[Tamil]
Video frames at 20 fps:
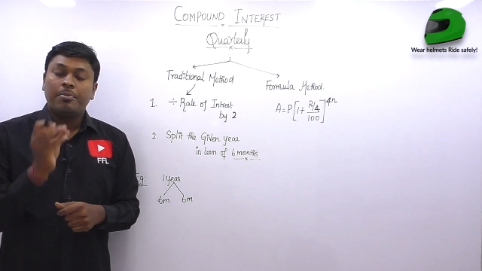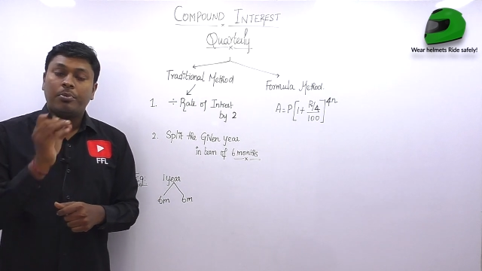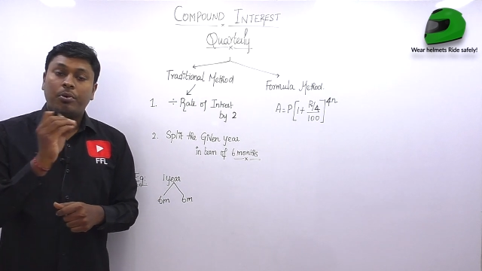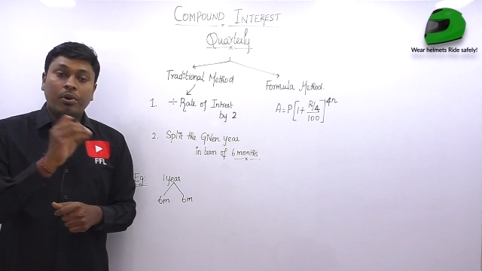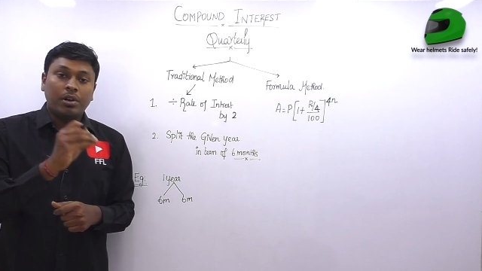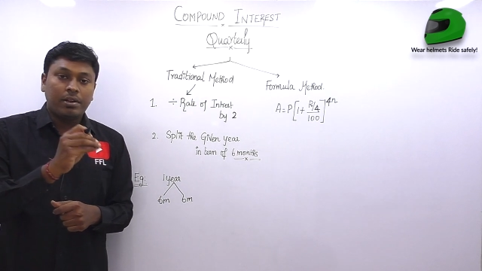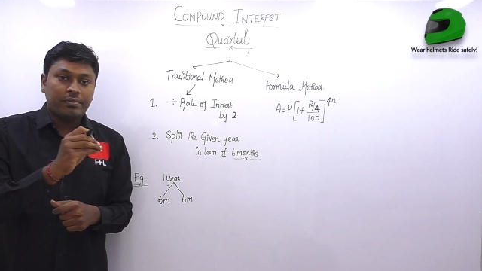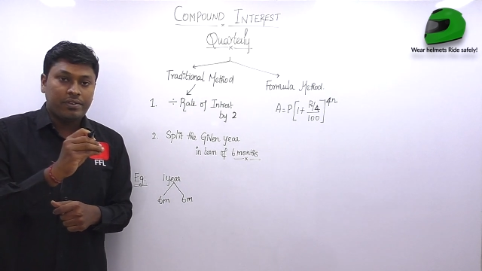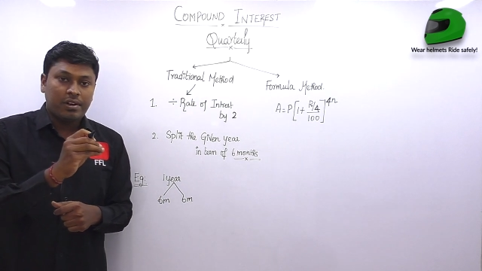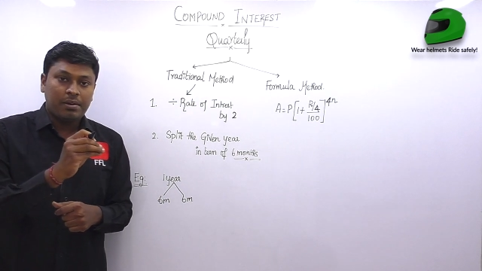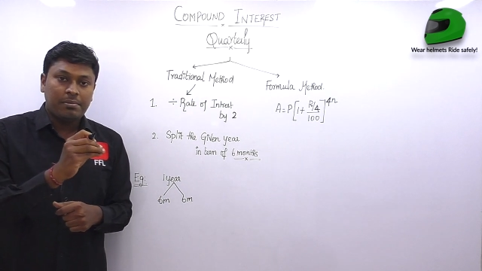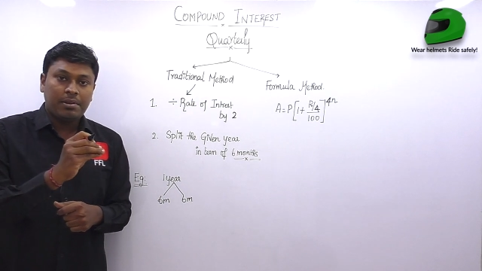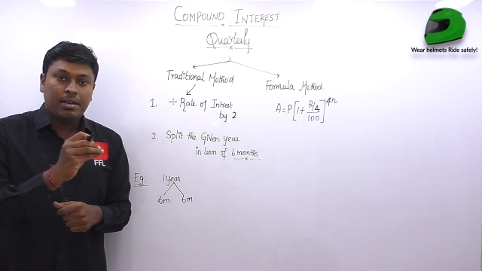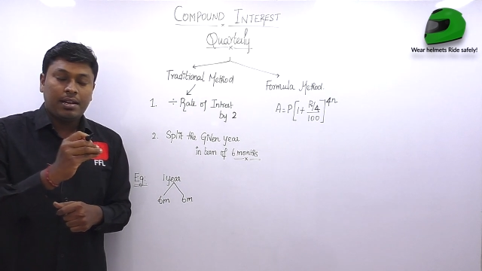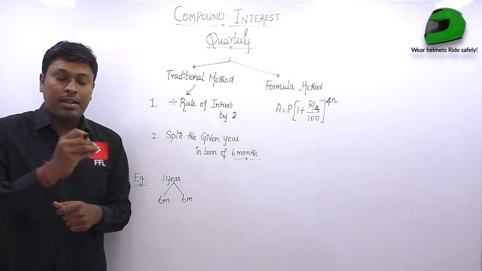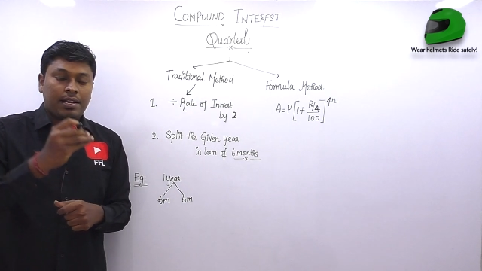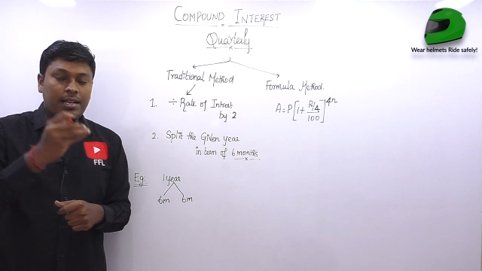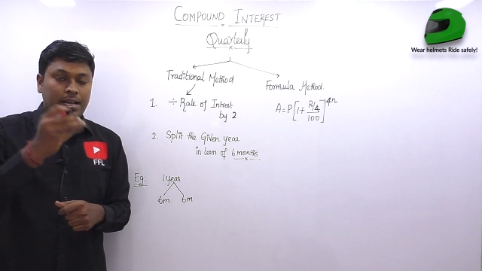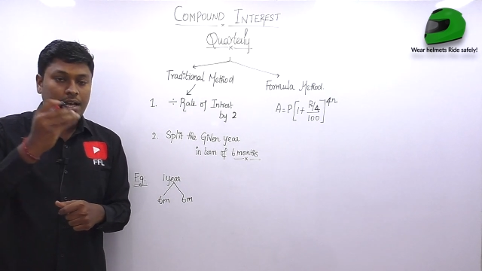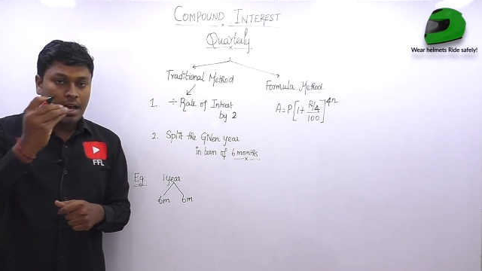போன
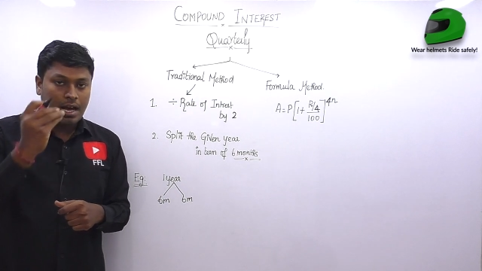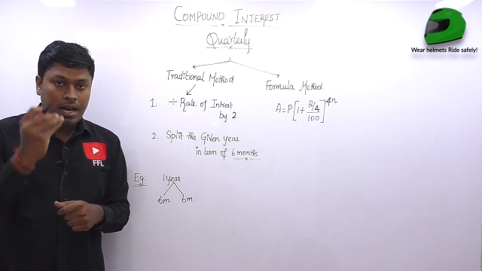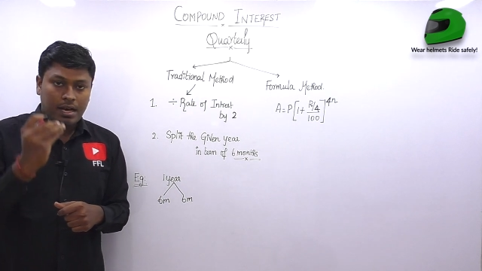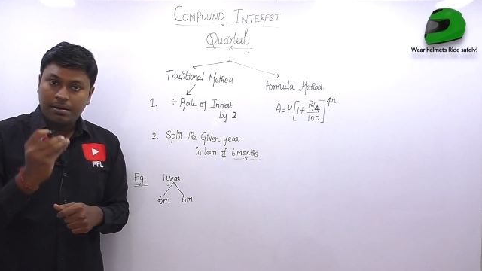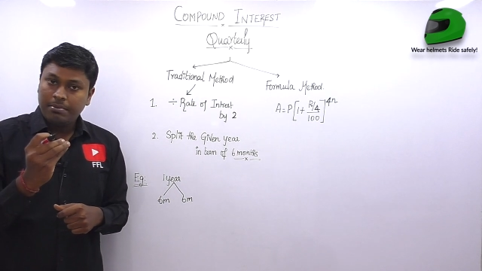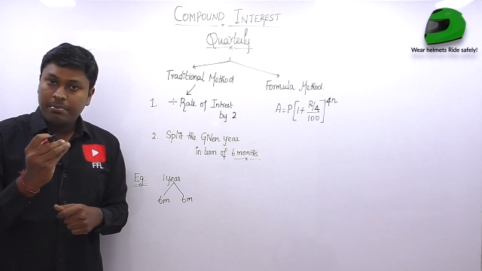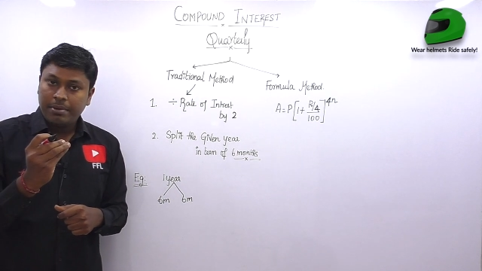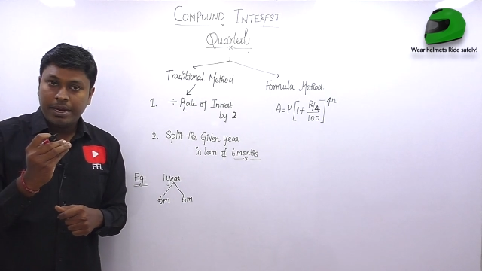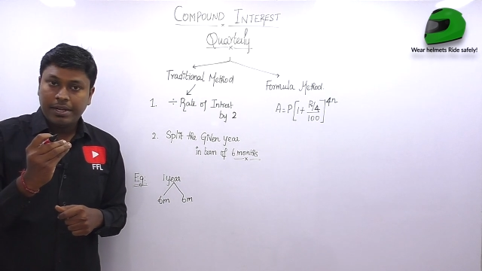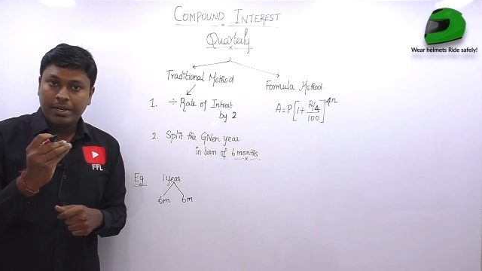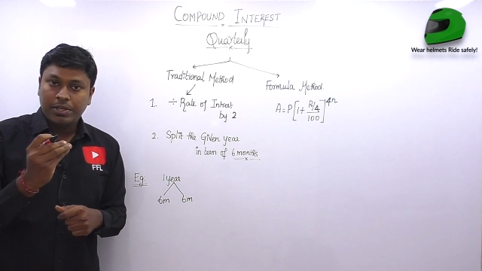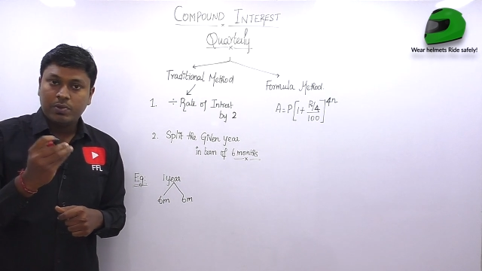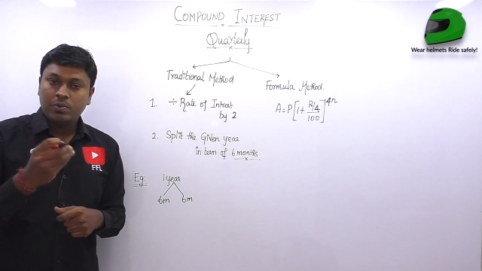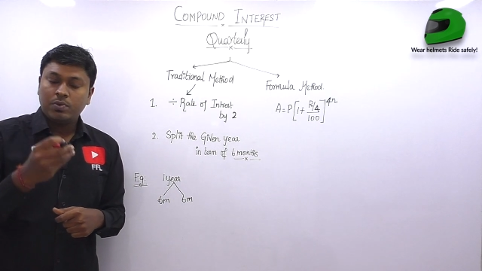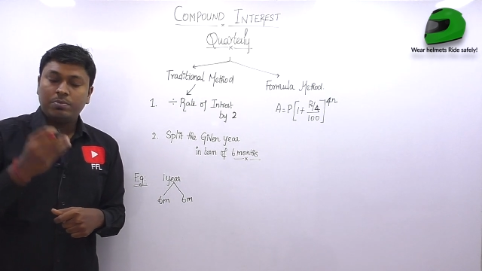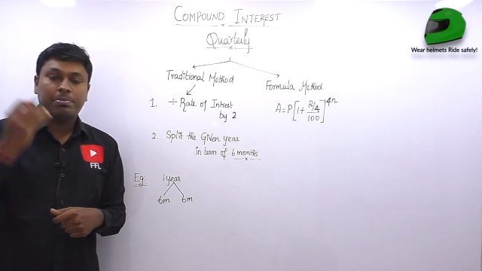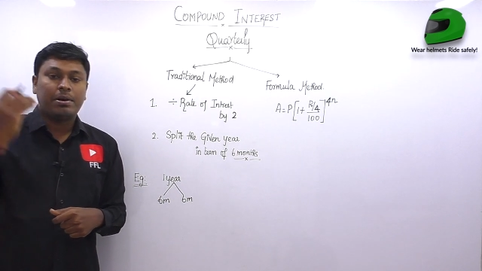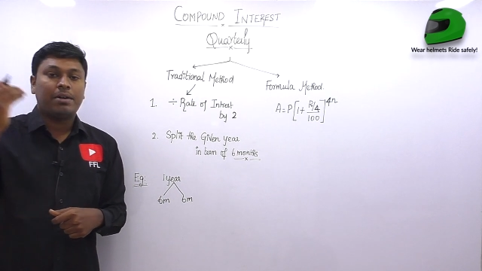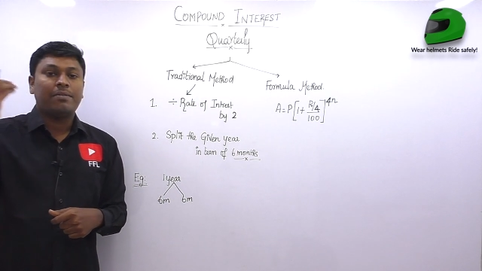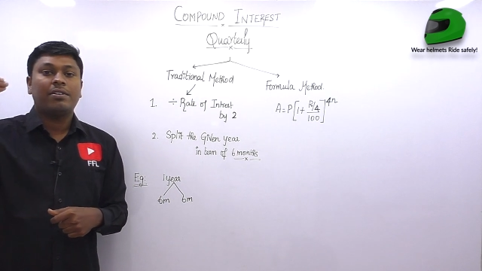ஃபார்முலாவில் ஆர் பை டூ
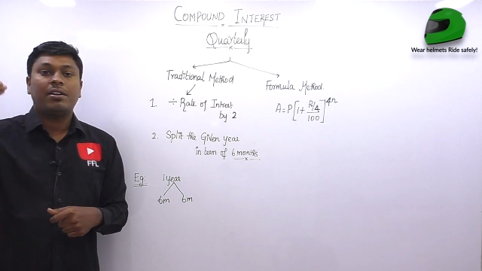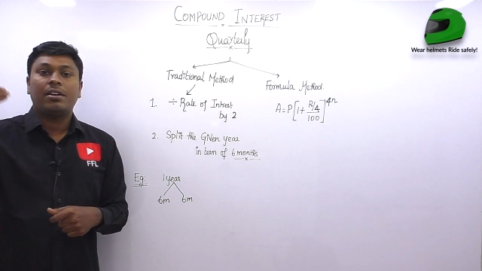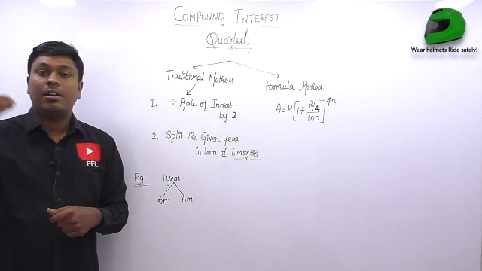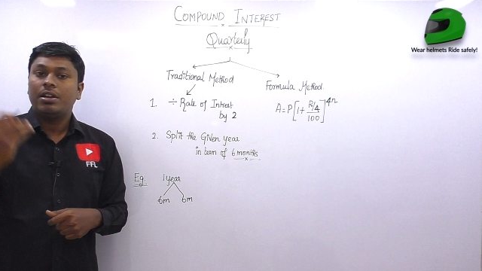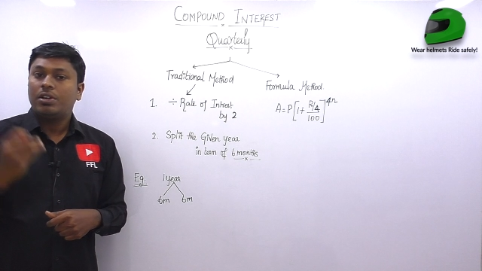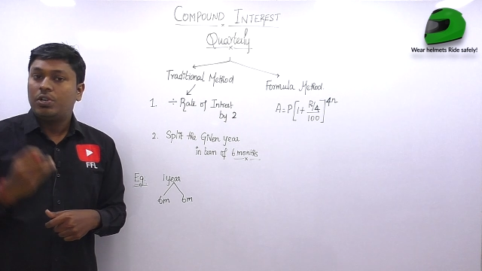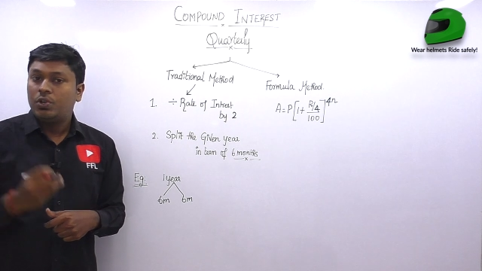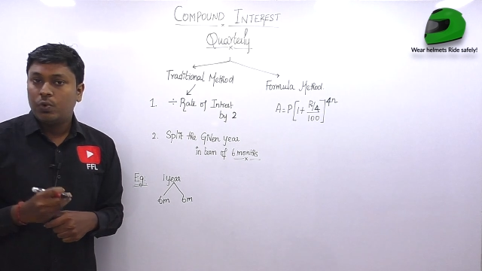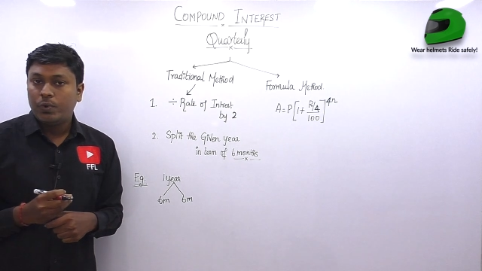பவரில்